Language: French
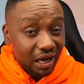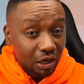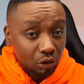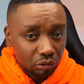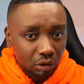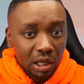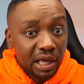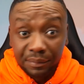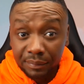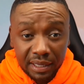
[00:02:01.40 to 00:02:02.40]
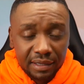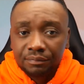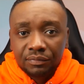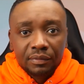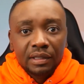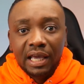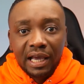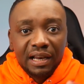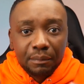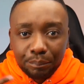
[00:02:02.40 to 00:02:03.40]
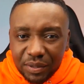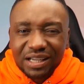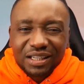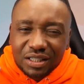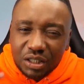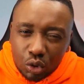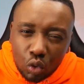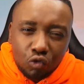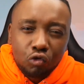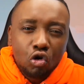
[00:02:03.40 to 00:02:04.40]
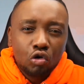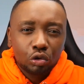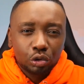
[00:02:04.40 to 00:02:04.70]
à l'autre, mais elle implique souvent